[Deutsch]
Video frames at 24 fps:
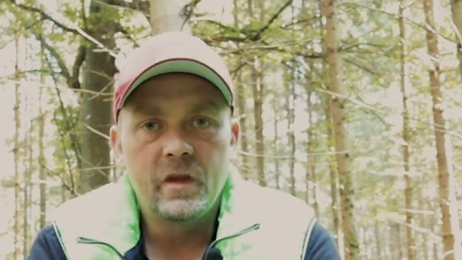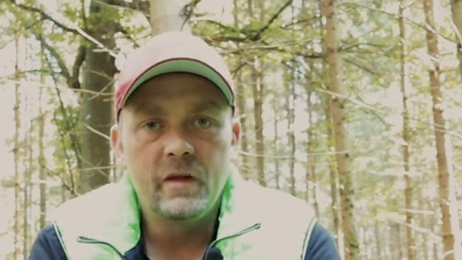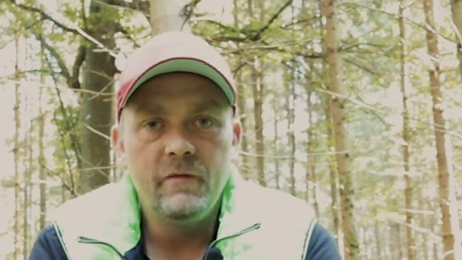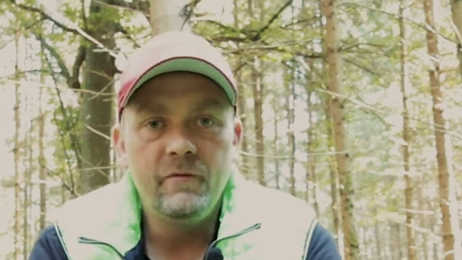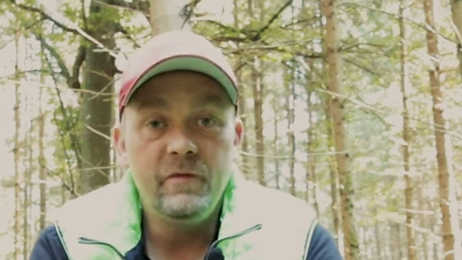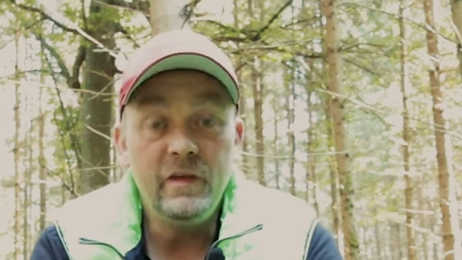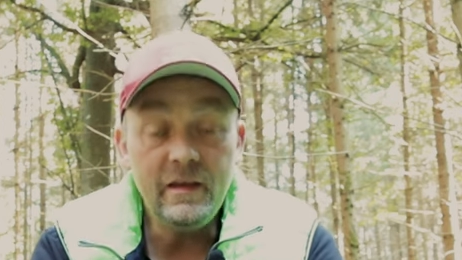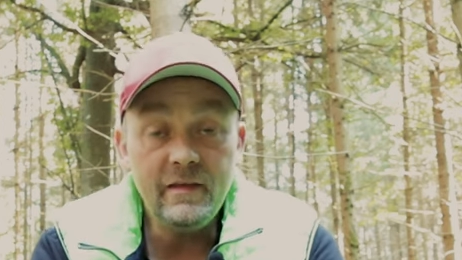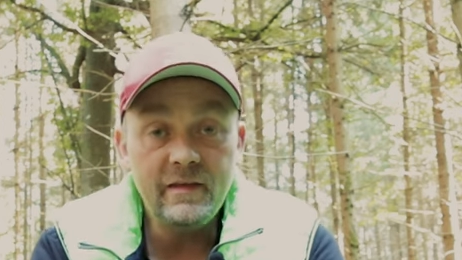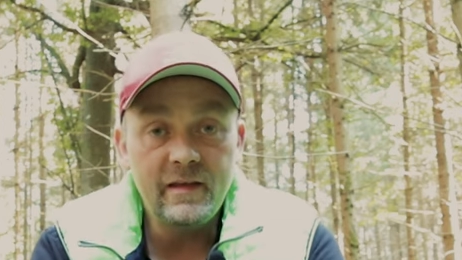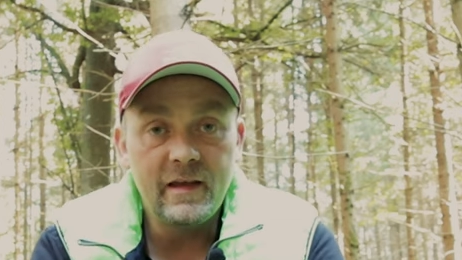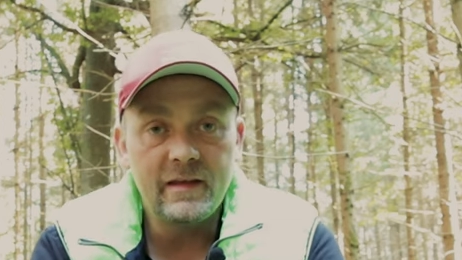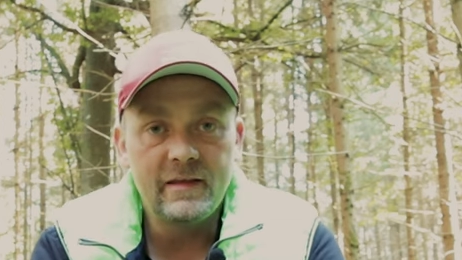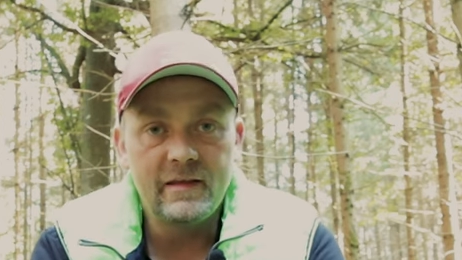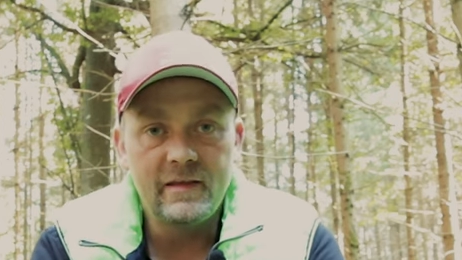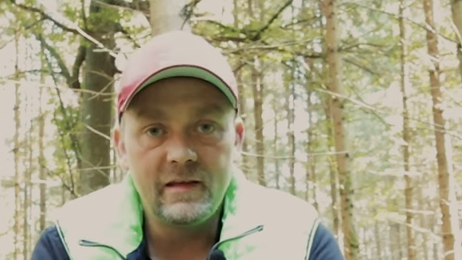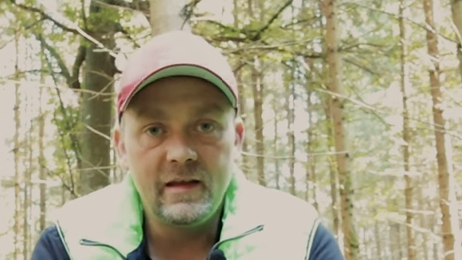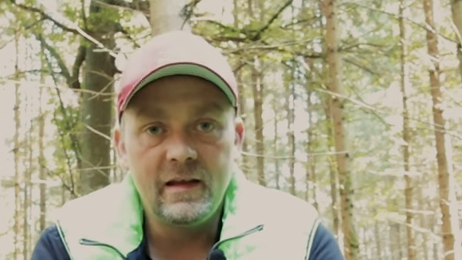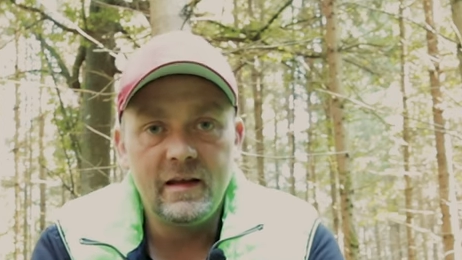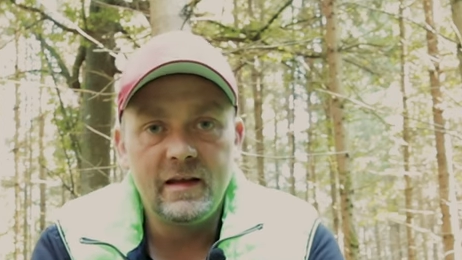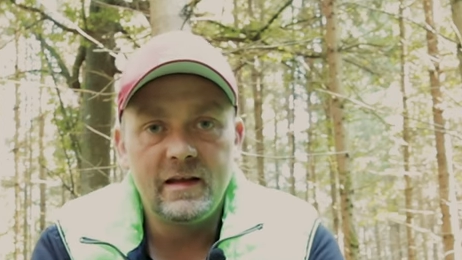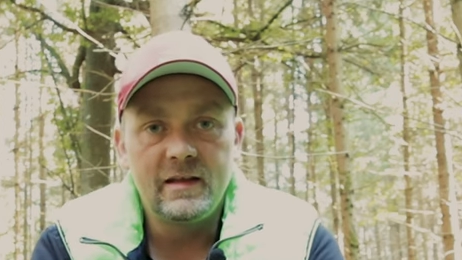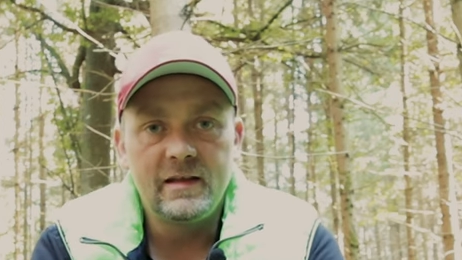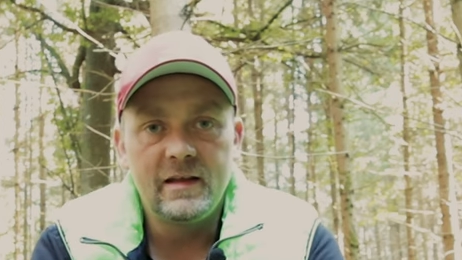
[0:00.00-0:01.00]
wie
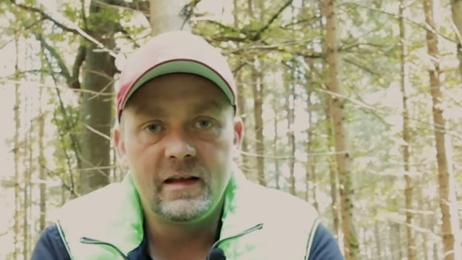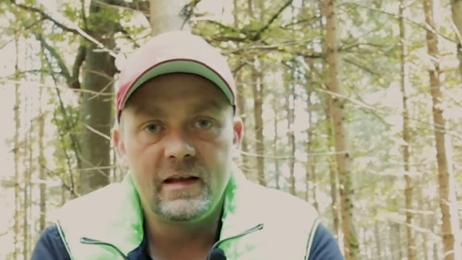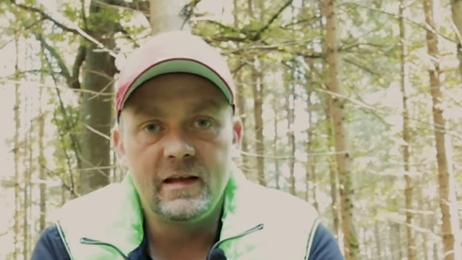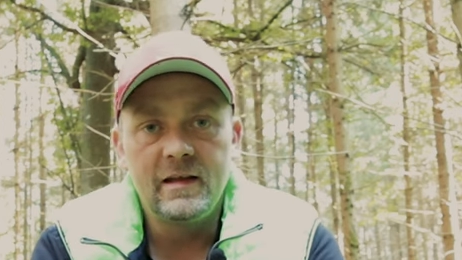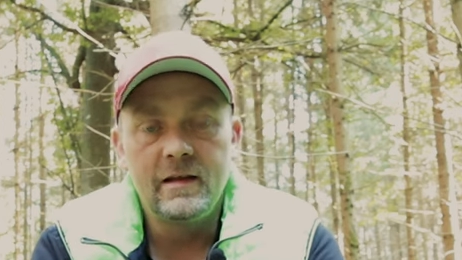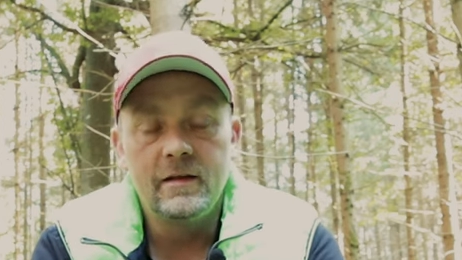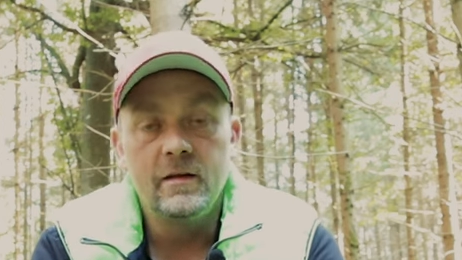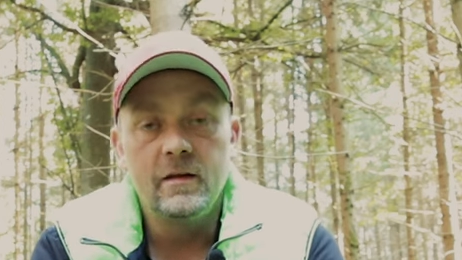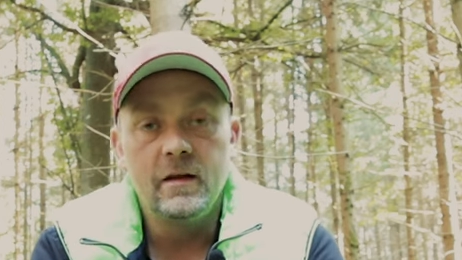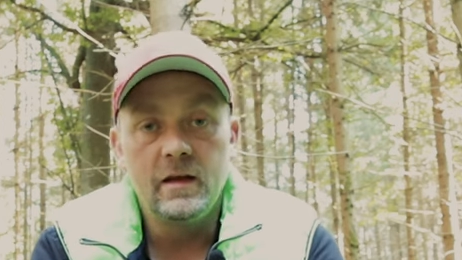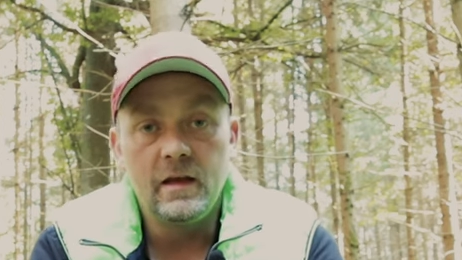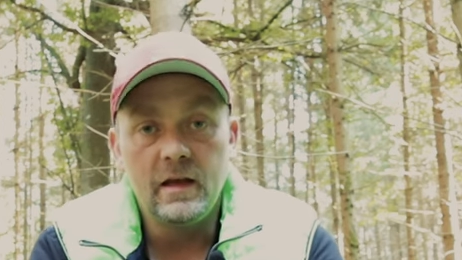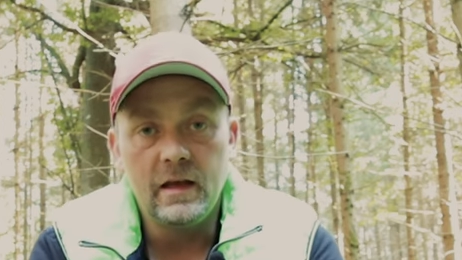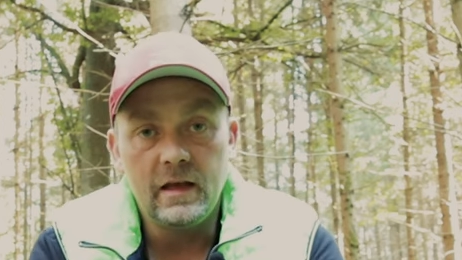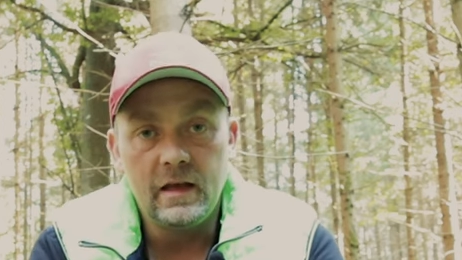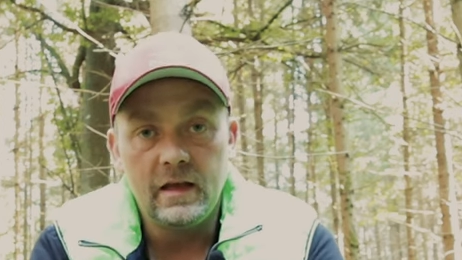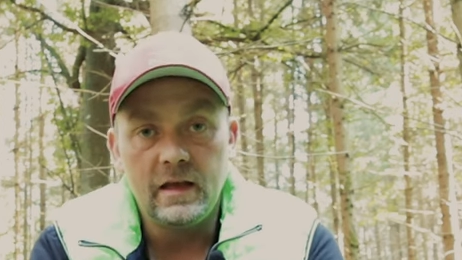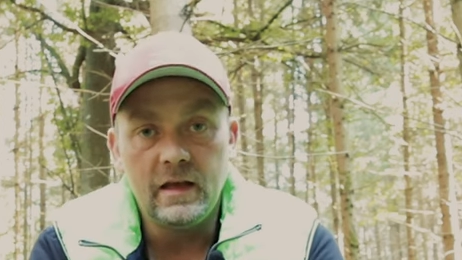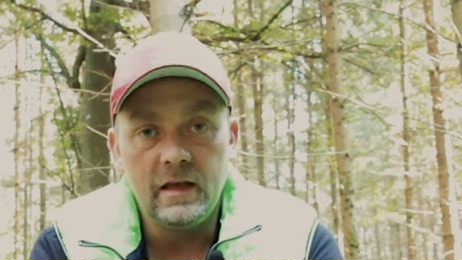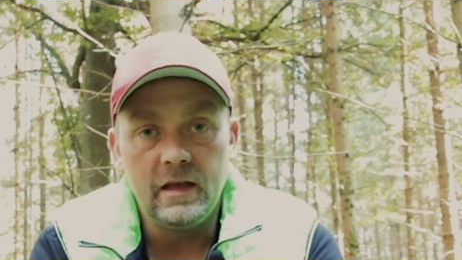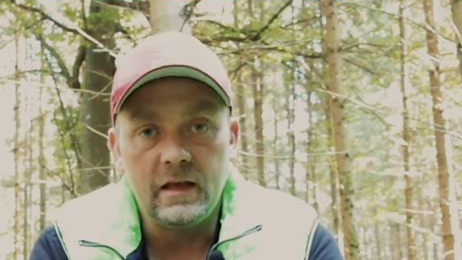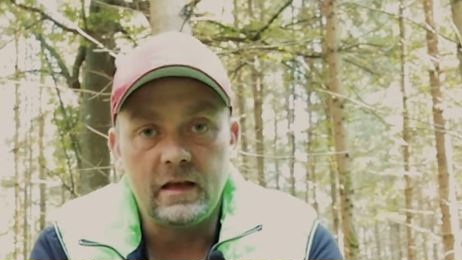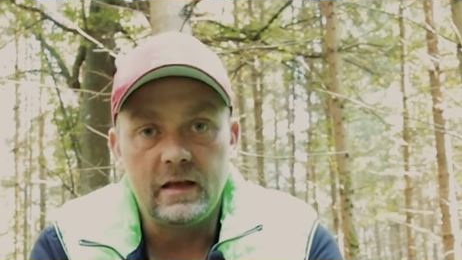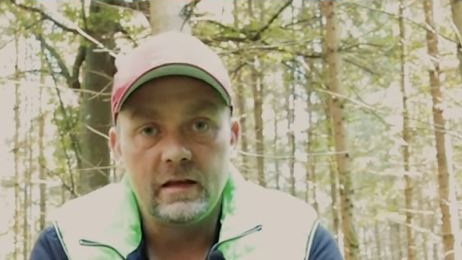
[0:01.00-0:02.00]
setze ich denn
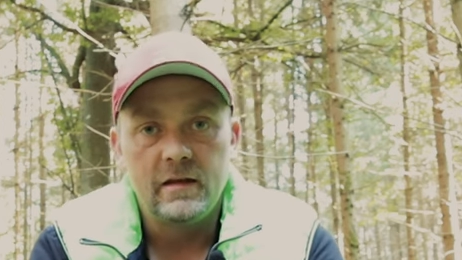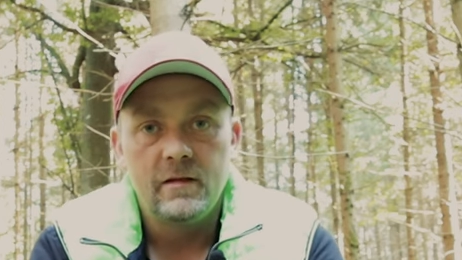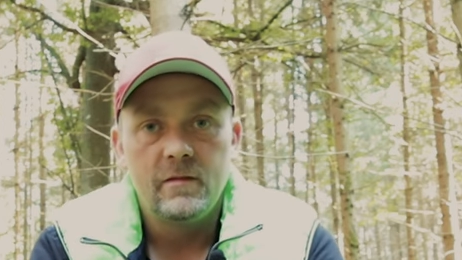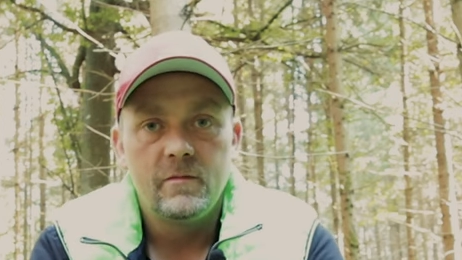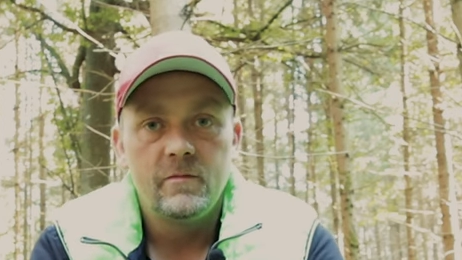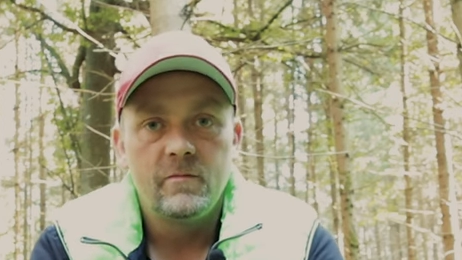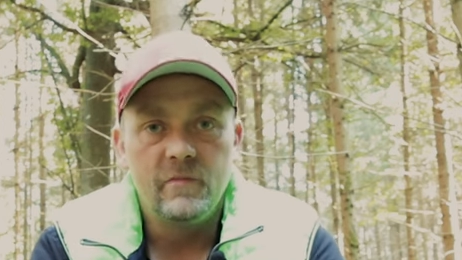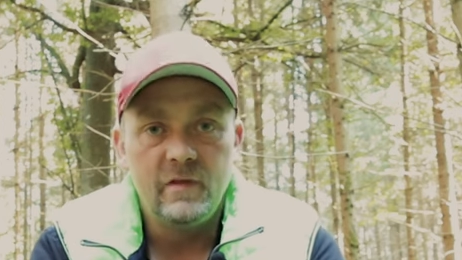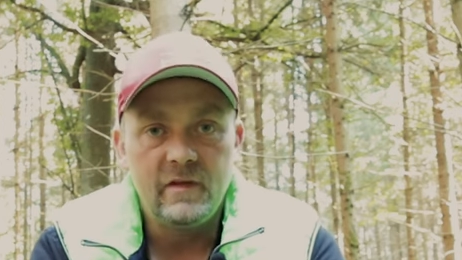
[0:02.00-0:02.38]
ich?